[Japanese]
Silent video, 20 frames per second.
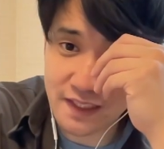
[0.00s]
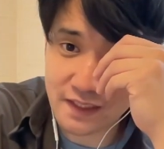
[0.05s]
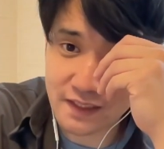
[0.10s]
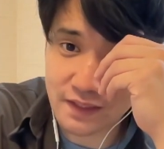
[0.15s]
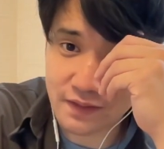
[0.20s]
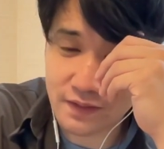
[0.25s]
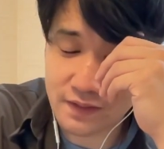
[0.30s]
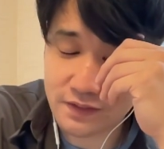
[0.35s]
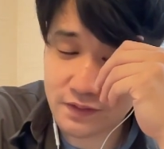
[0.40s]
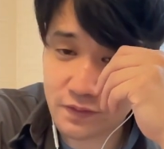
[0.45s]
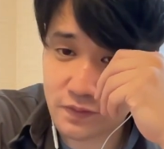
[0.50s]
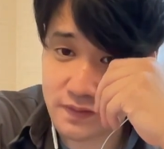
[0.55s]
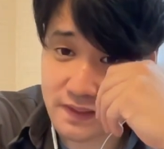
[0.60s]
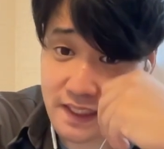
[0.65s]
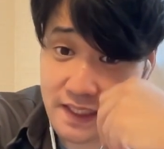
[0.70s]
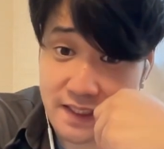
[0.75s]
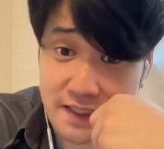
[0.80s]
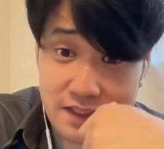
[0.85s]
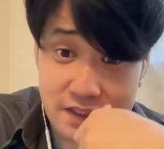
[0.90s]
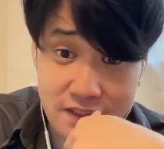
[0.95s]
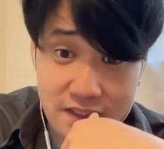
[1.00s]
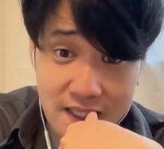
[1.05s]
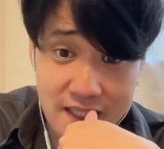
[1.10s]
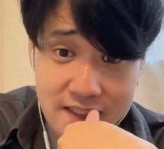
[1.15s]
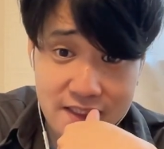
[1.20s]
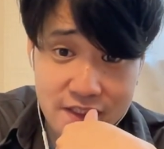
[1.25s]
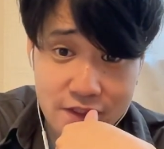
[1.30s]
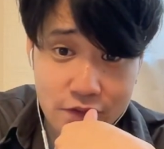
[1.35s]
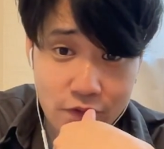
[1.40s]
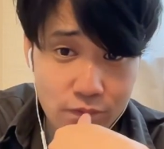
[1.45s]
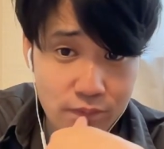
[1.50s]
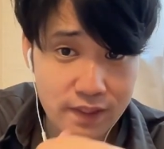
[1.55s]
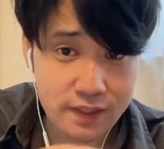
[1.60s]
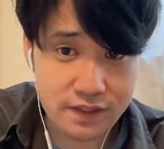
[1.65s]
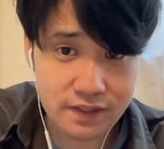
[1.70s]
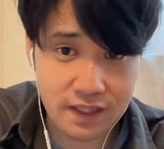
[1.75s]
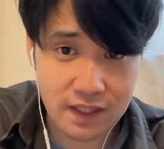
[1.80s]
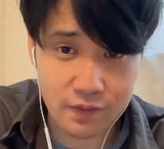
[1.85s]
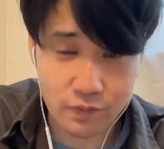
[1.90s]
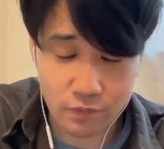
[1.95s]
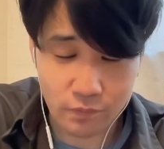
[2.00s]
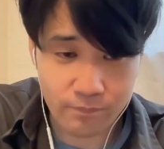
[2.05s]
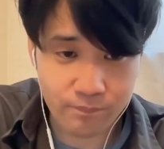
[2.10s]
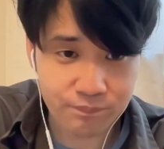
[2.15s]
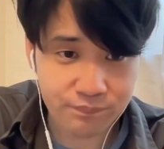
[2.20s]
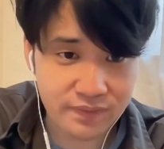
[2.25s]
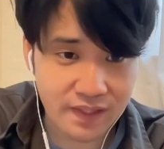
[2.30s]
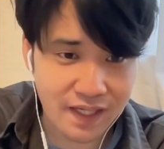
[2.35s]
んっていうか、その最近、最新のフェスゲンを。